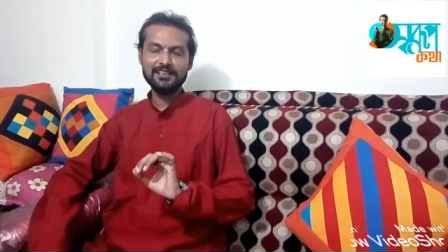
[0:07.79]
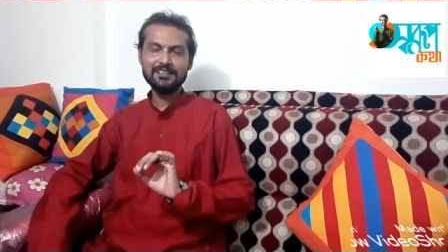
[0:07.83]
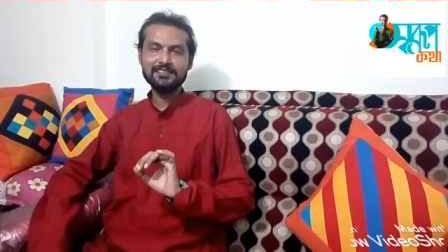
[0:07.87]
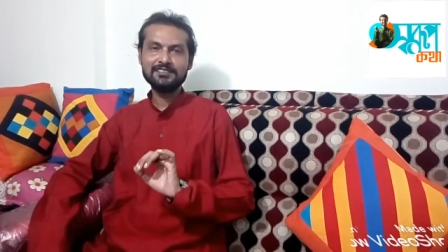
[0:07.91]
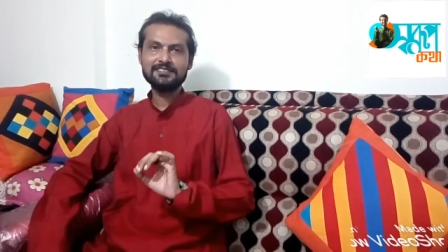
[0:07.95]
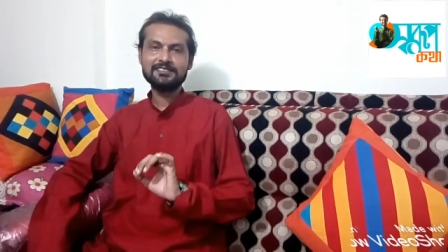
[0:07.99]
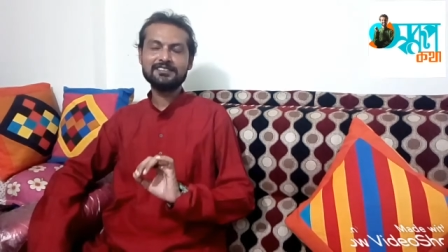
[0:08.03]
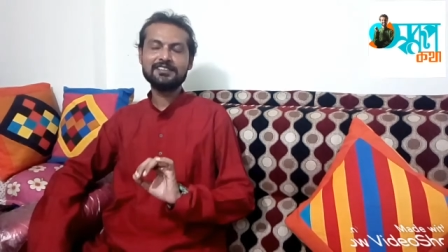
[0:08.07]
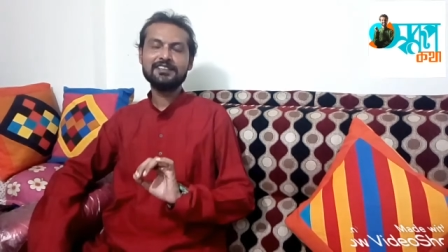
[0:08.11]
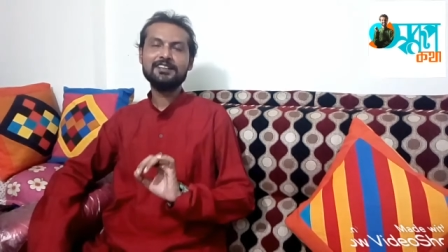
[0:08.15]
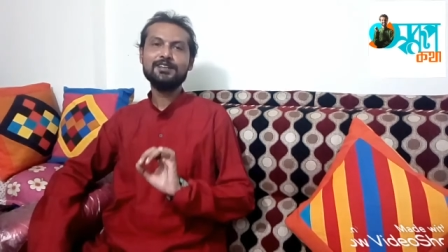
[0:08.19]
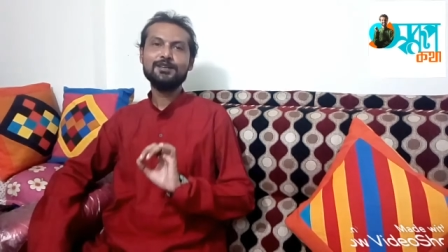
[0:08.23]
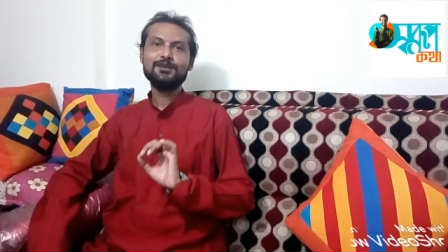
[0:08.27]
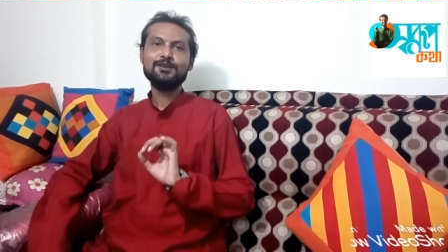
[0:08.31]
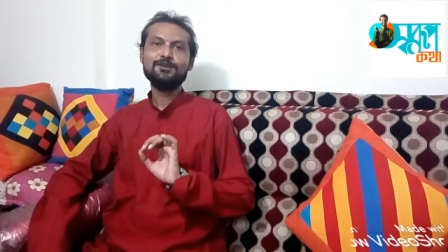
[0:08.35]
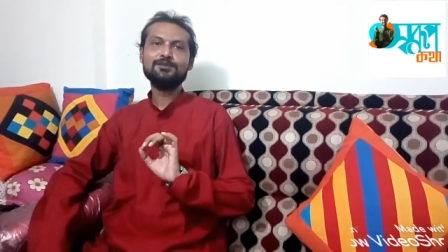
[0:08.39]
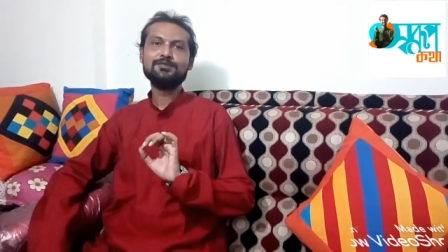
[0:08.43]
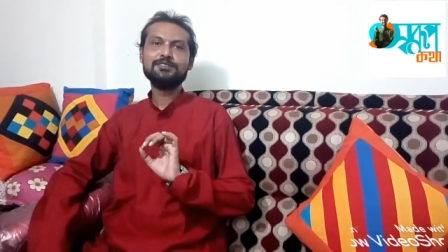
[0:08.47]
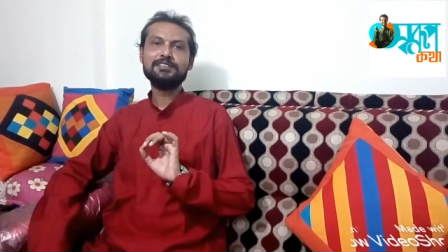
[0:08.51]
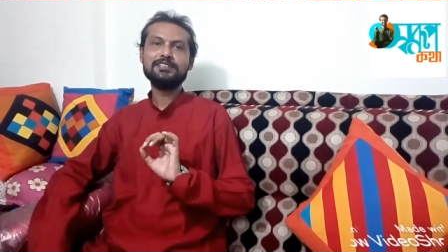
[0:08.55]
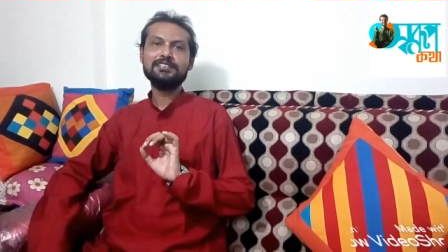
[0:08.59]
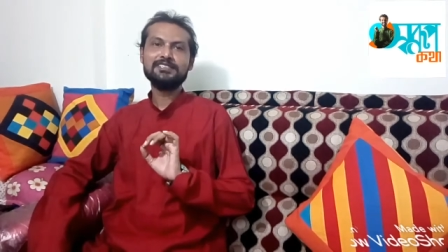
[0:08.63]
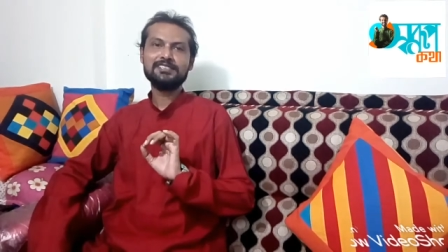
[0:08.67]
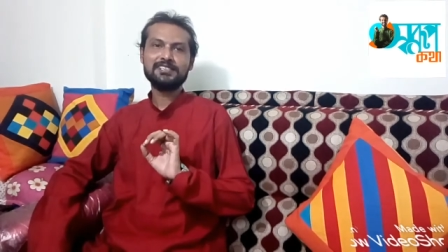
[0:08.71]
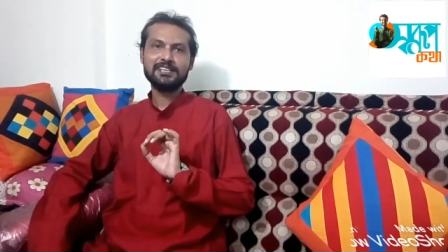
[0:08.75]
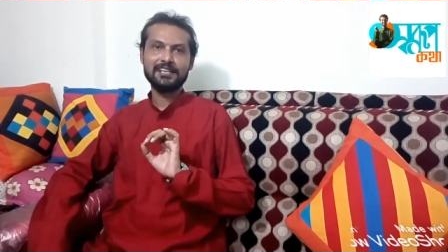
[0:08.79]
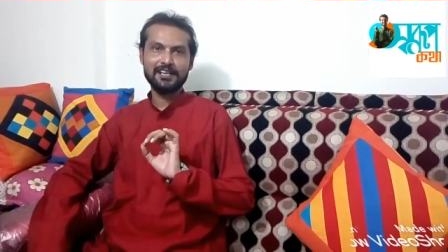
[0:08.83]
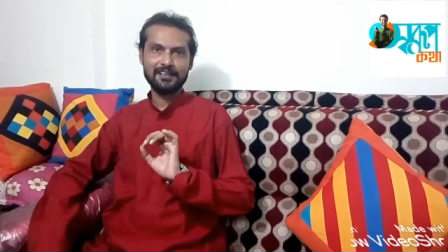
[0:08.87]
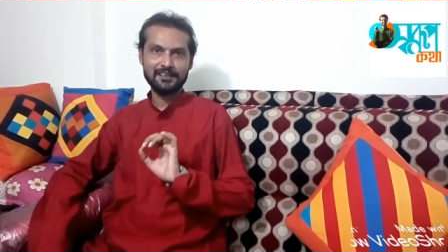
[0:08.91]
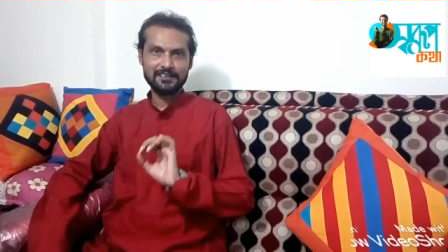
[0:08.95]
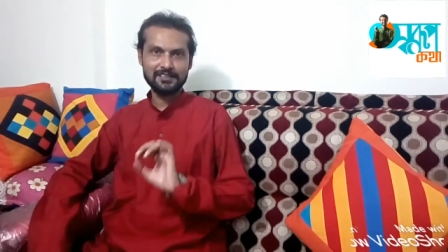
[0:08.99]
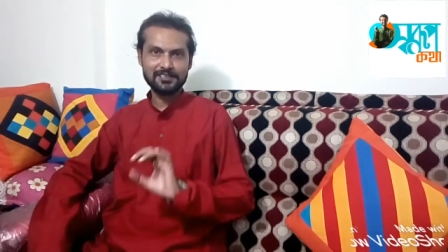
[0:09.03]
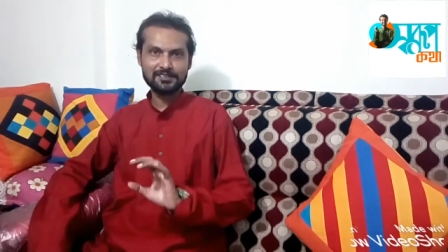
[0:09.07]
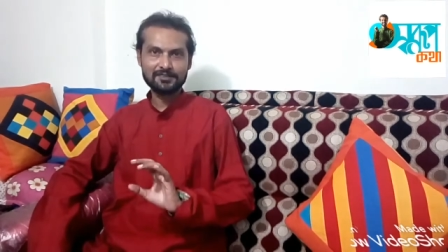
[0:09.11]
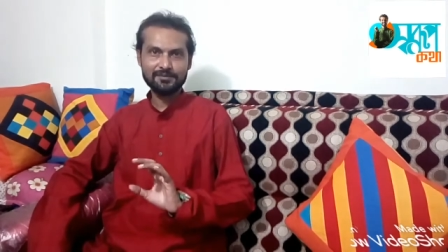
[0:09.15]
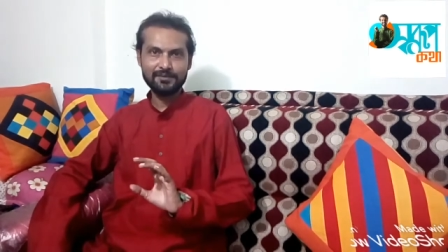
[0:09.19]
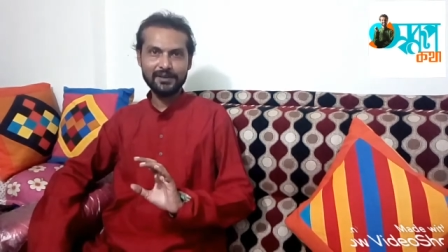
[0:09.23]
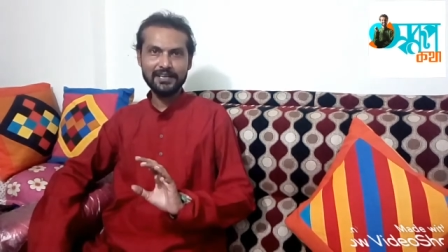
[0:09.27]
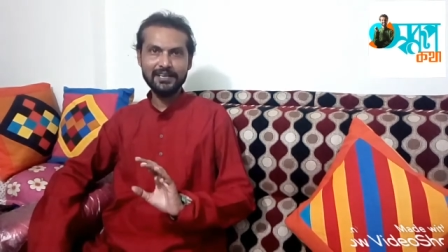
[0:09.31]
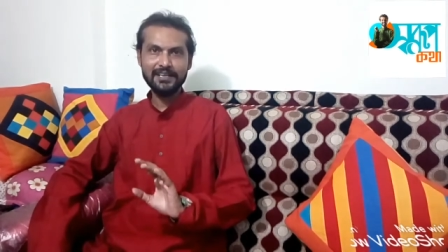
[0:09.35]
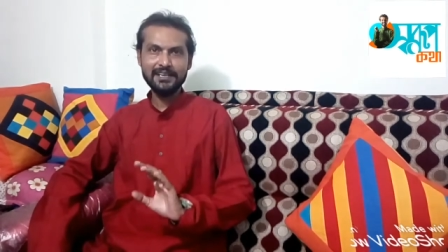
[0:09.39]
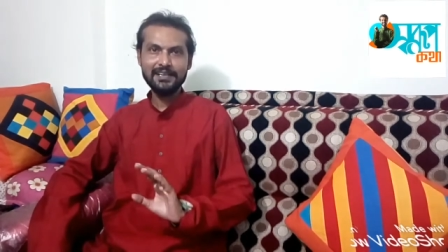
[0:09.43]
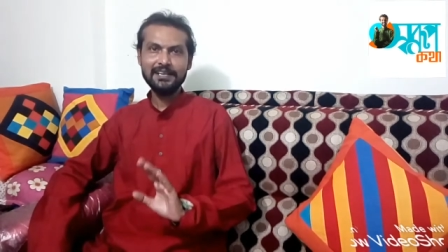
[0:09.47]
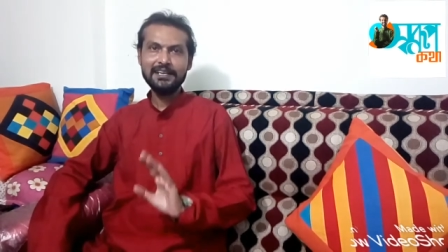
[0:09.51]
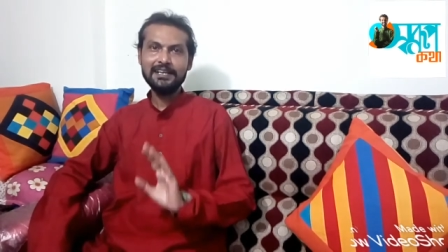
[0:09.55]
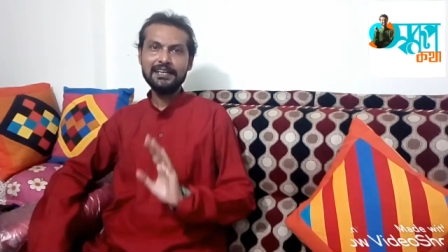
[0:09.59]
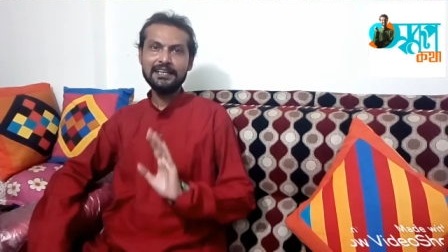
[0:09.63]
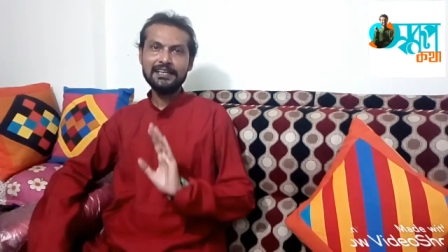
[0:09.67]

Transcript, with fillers: আগস্ট উনত্রিশে আগস্ট মানে